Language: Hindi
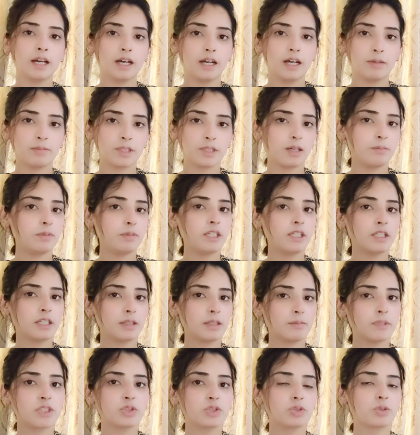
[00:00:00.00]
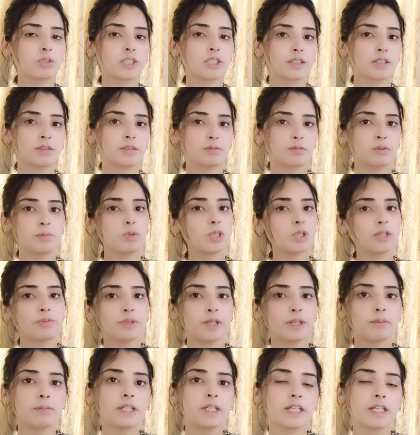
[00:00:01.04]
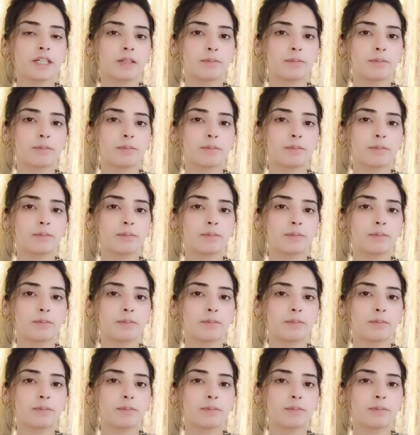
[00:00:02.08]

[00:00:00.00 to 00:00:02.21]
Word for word: अपने हबी के बच्चों के पूरी फैमिली के